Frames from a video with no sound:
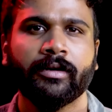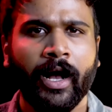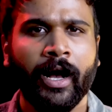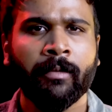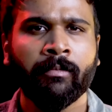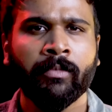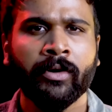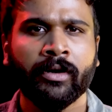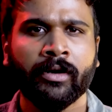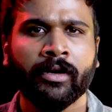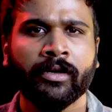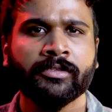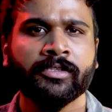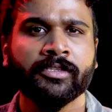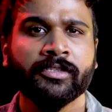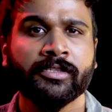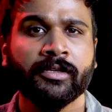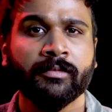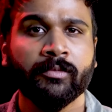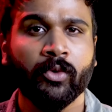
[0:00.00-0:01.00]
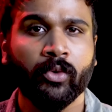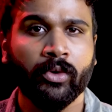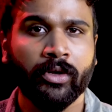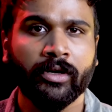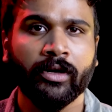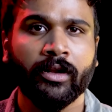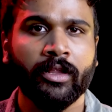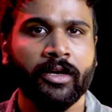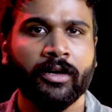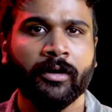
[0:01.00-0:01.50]
ஆம்பர் அலர்ட் சிஸ்டம்
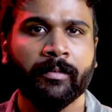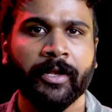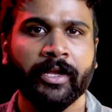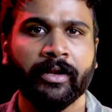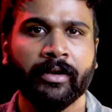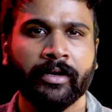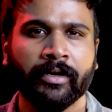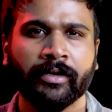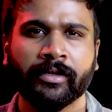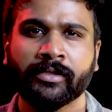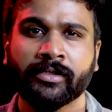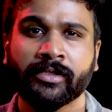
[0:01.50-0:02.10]
கொடுக்கறதுக்கு அப்படின்னு